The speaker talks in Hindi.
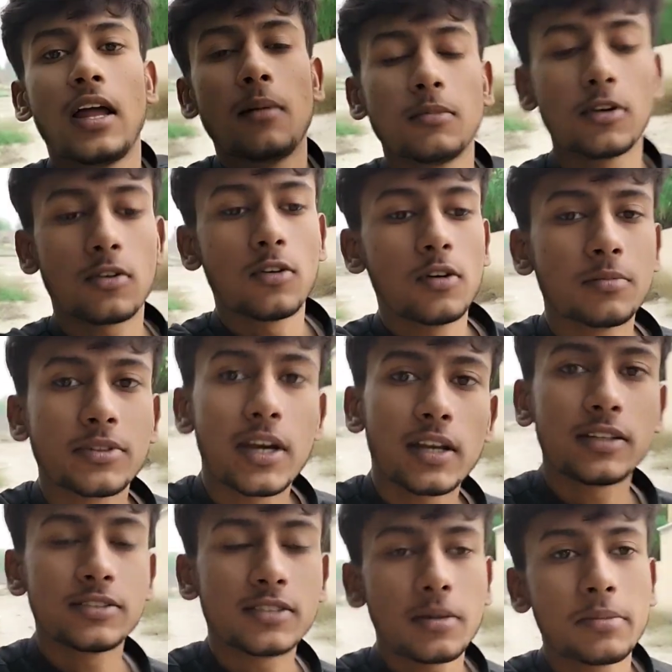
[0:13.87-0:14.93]
असलम
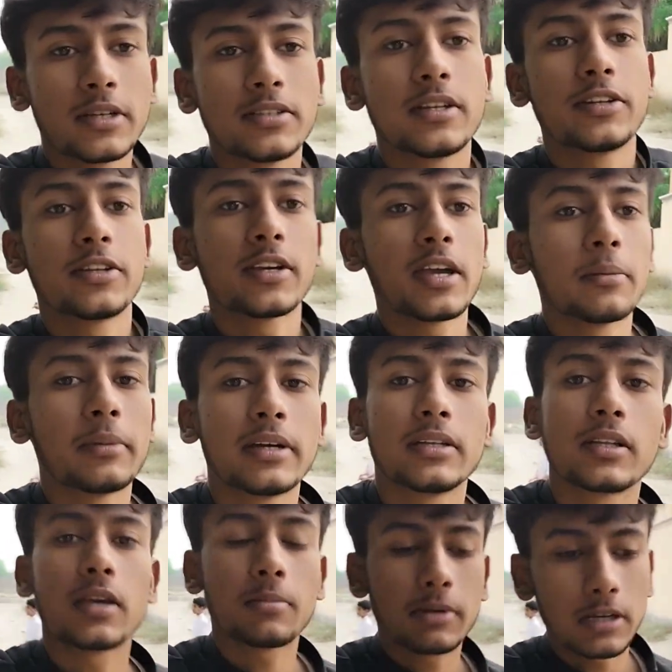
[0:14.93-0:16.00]
क्या तबियत ठीक है
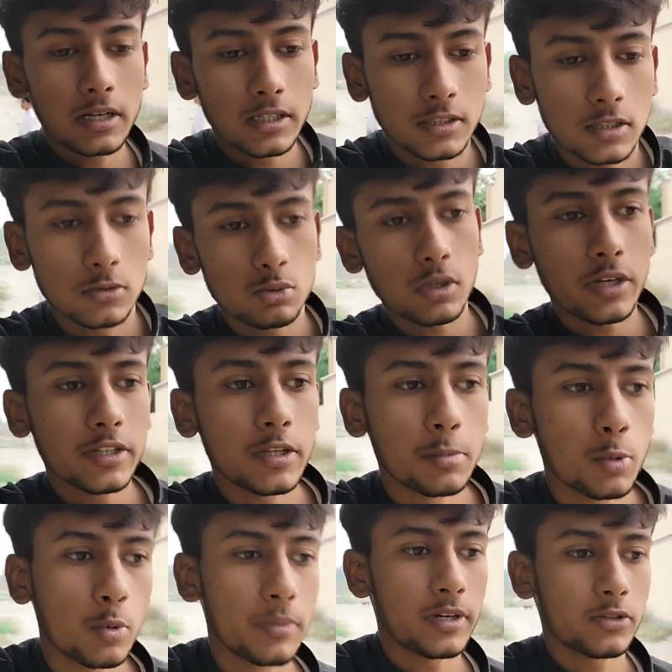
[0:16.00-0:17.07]
मैं अतेब कहता हूँ
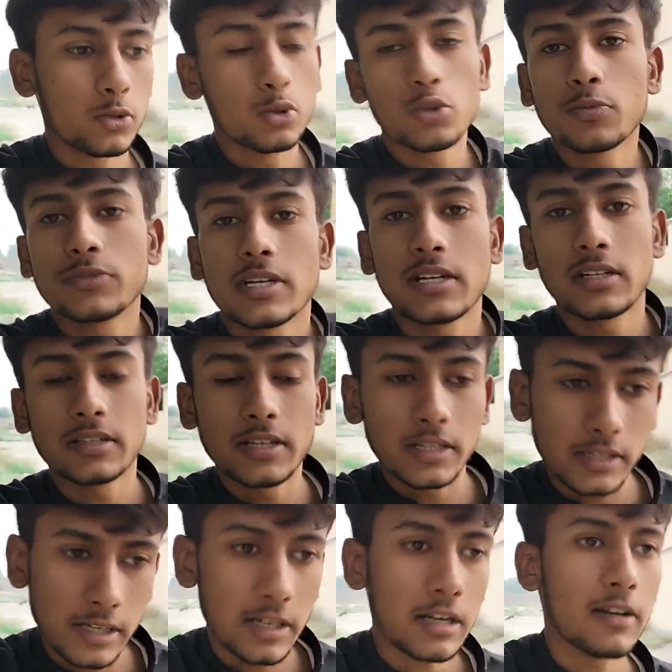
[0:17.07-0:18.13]
सारे देखो मेरा यूट्यूब
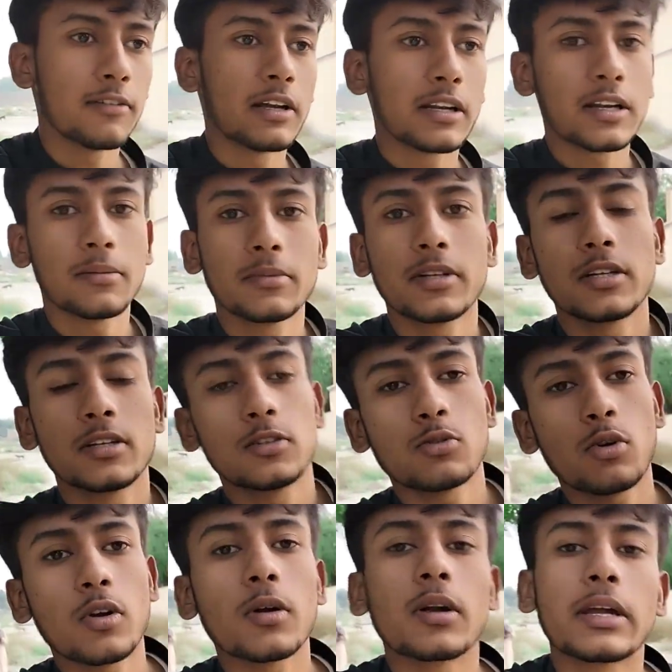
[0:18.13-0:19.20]
चैनल दिया दिखा वेलकम
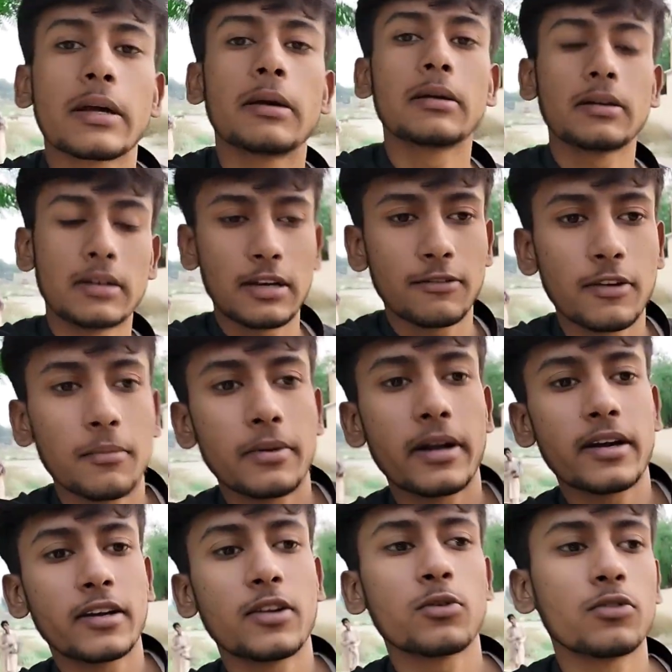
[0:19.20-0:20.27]
करना तो एक
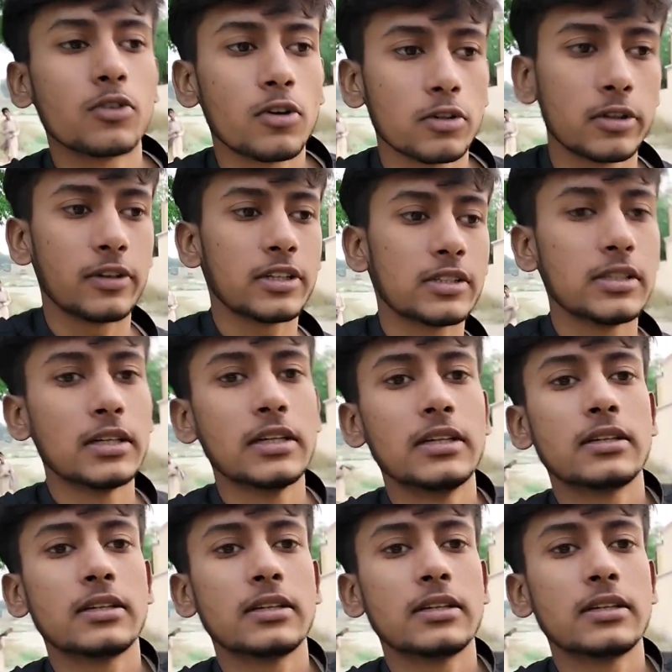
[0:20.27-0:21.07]
नवे ब्रांड न्यू ब्लॉग